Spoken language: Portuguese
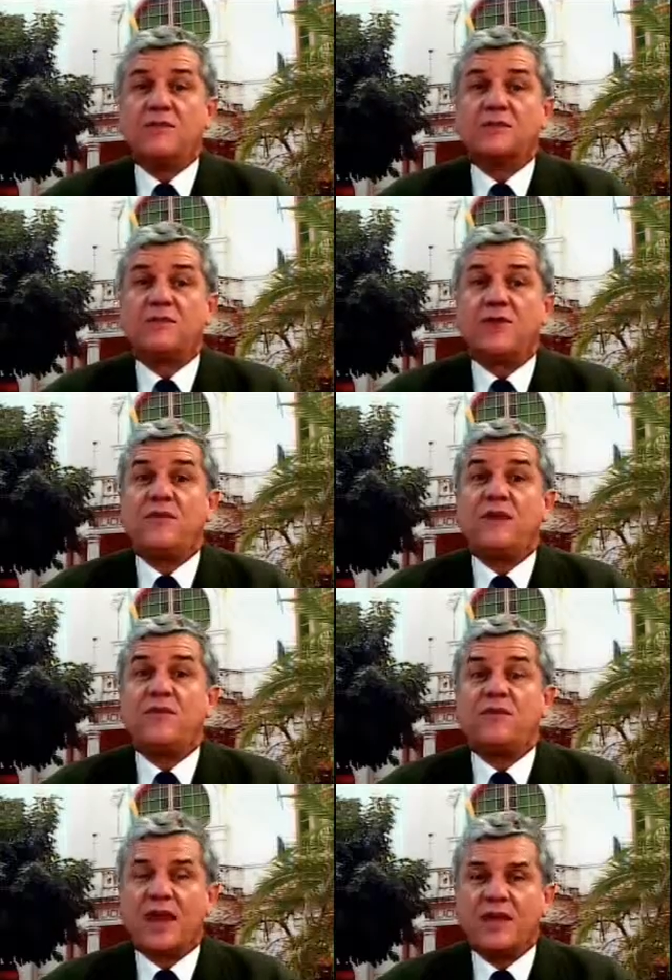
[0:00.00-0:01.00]
você vai ver que
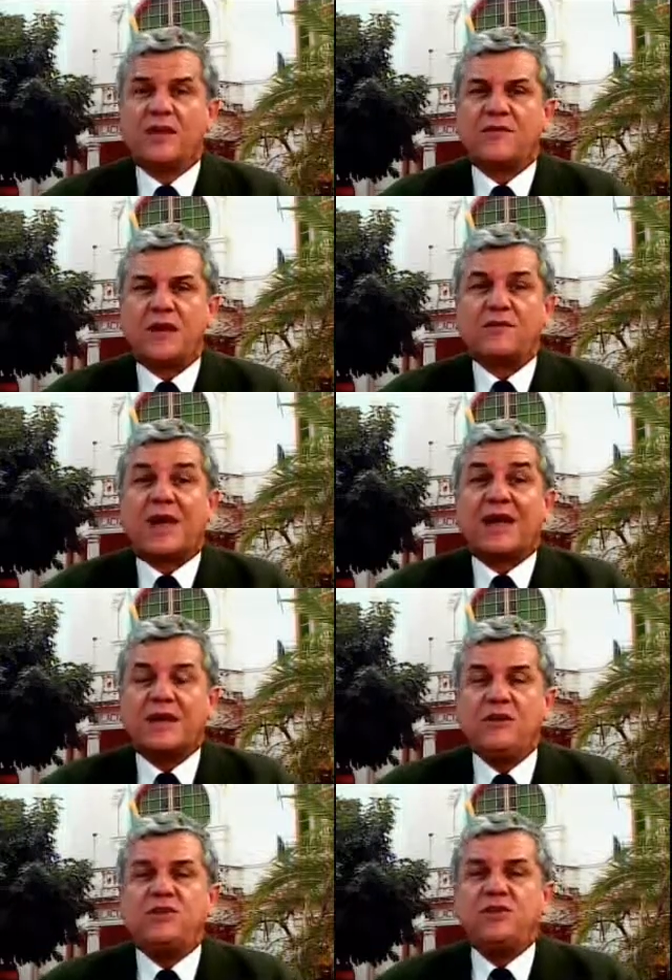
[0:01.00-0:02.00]
vai dar certo.
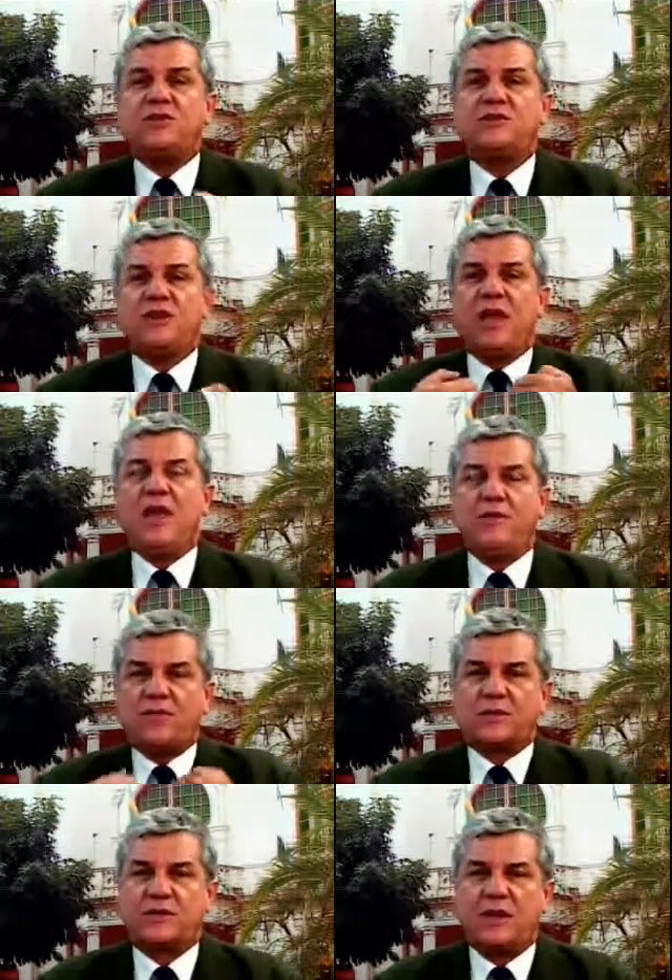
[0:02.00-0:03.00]
Acredite em
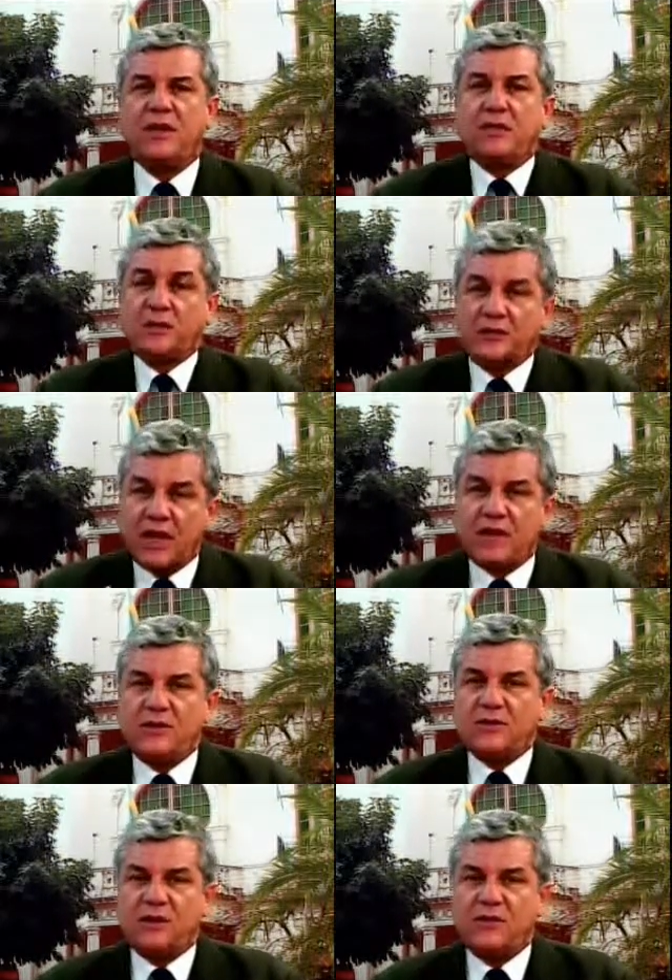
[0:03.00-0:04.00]
você. Você
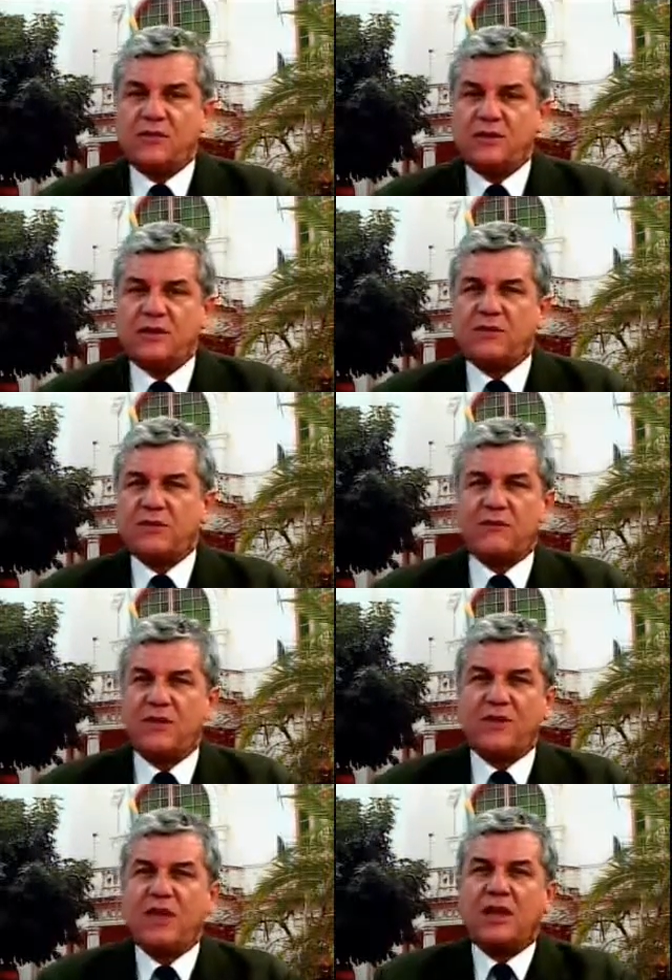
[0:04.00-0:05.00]
acreditando em você, você vai
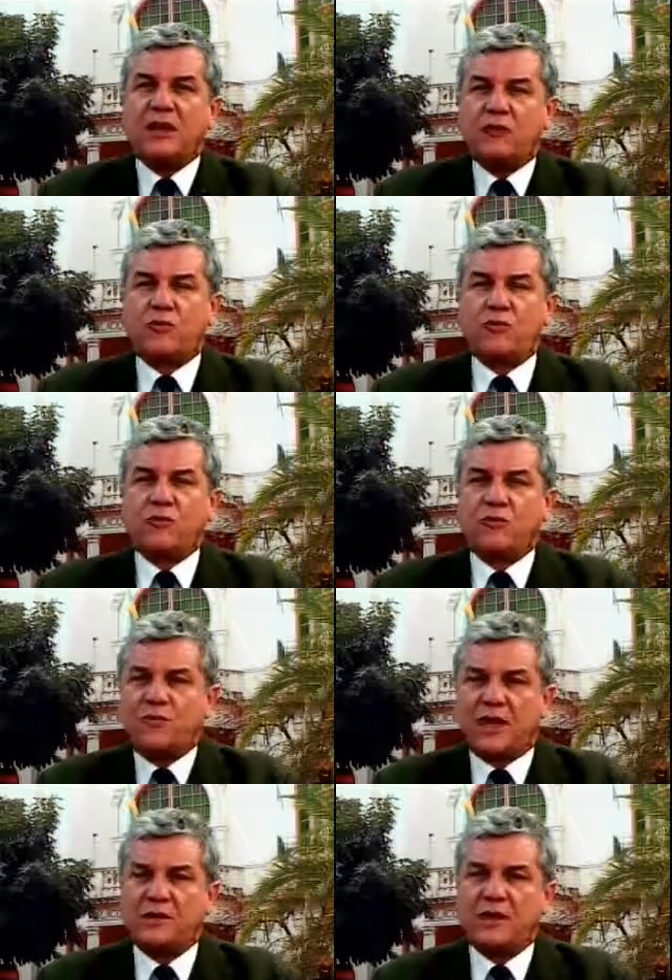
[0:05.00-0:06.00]
ver que tudo
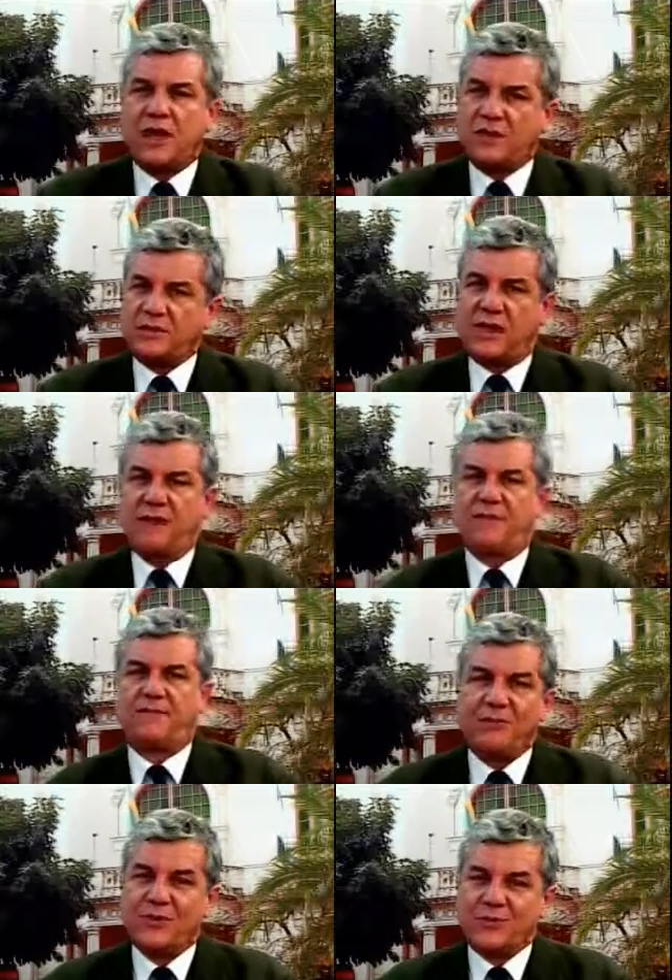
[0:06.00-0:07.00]
vai se realizar.
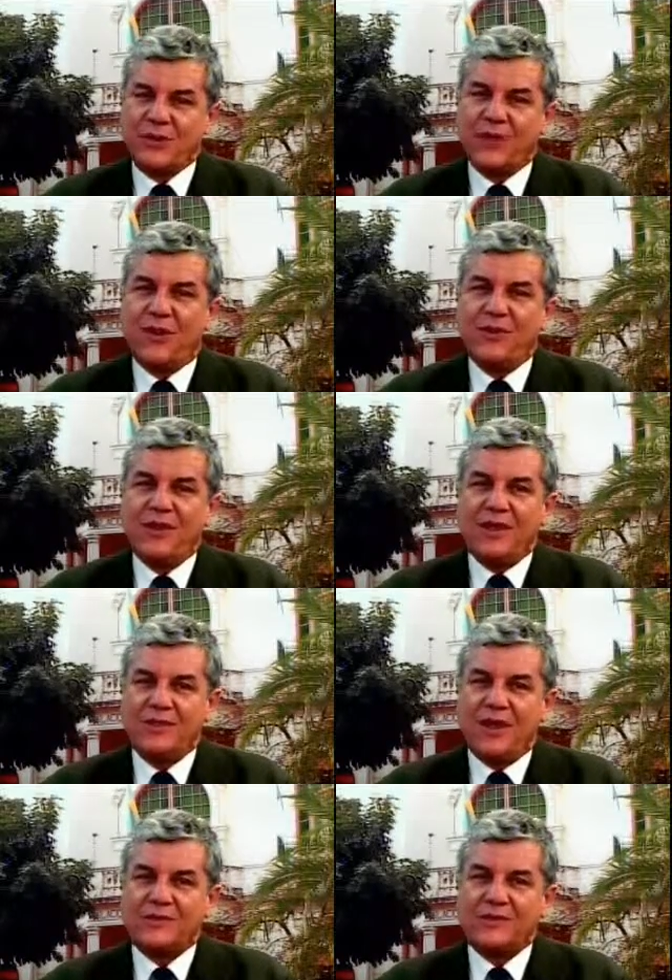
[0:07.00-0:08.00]
Por sinal,
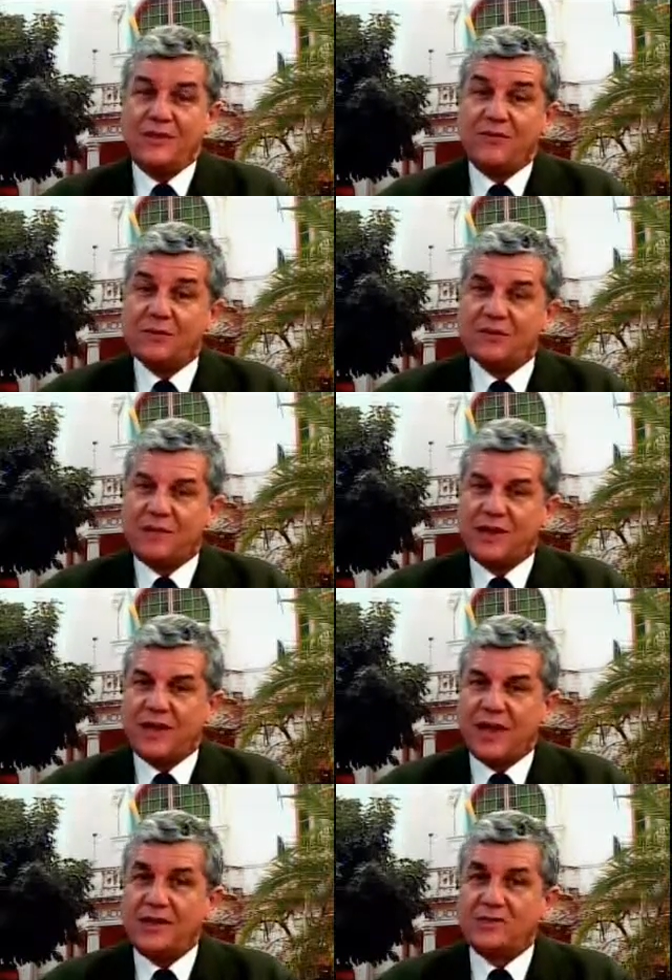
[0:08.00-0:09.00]
eu acho que devemos
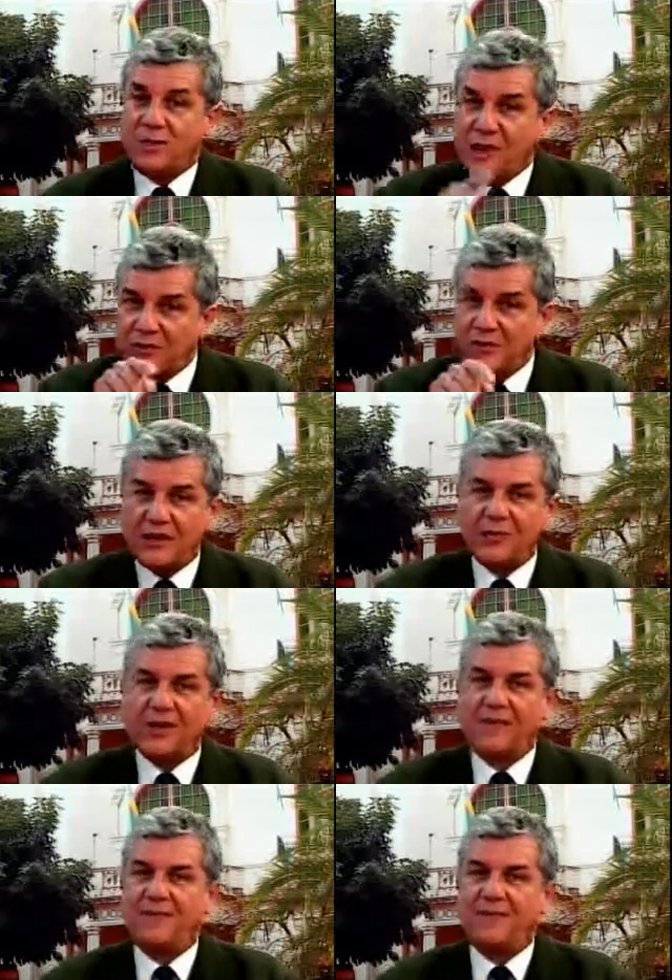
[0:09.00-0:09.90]
aplicar isso a partir de agora.